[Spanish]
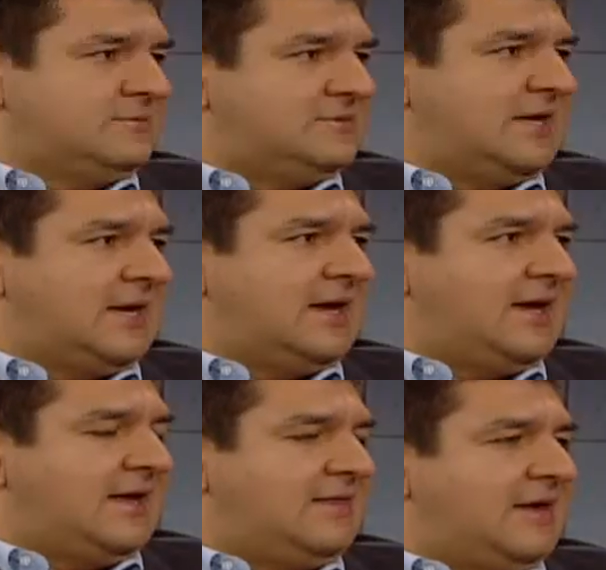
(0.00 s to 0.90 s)

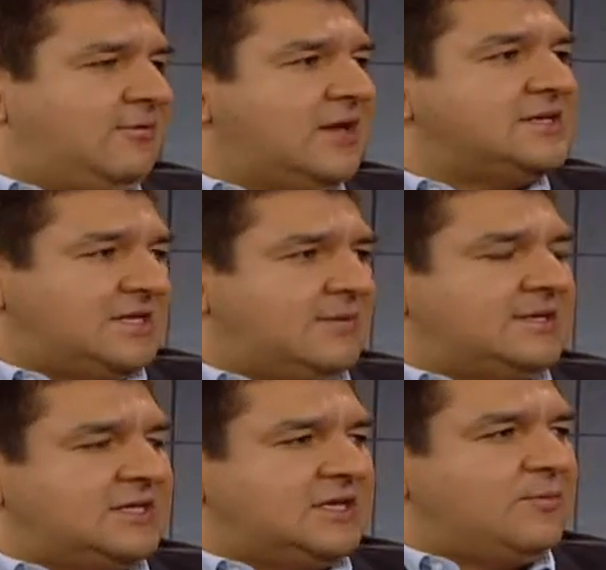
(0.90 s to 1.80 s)
de, de una iniciativa
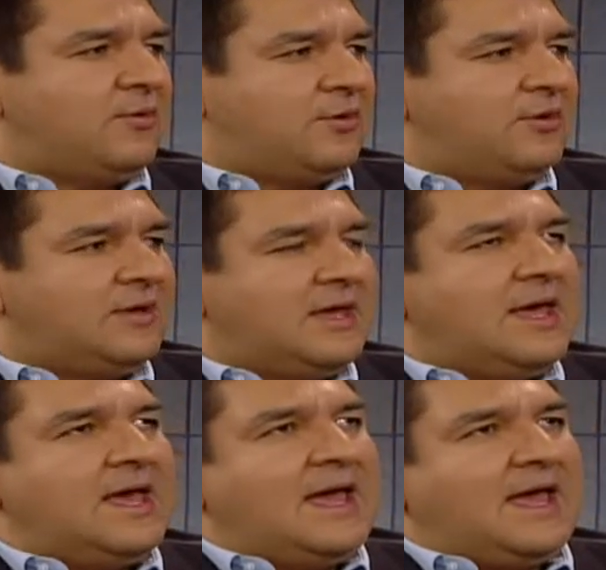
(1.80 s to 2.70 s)
de ese tipo, ¿no?
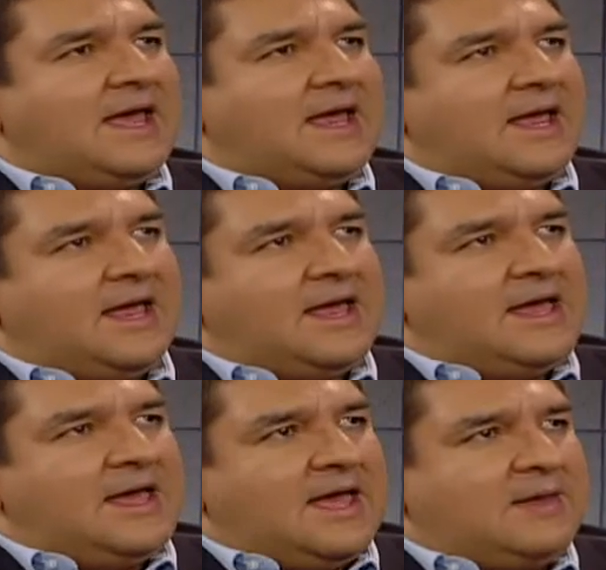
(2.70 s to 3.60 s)
Eh,
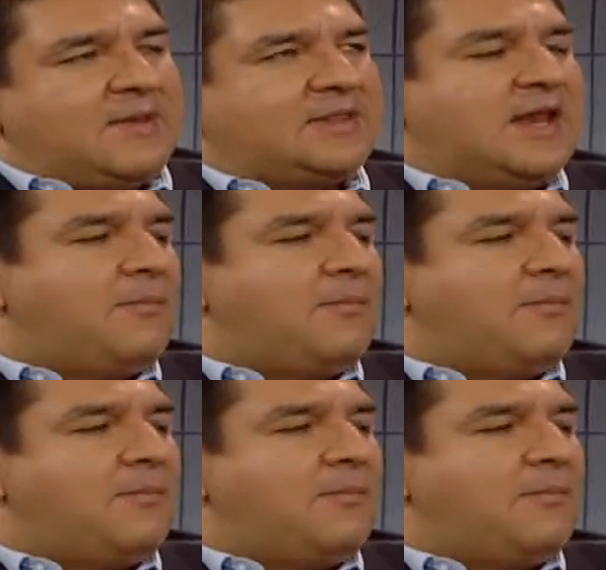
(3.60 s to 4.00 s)
en materia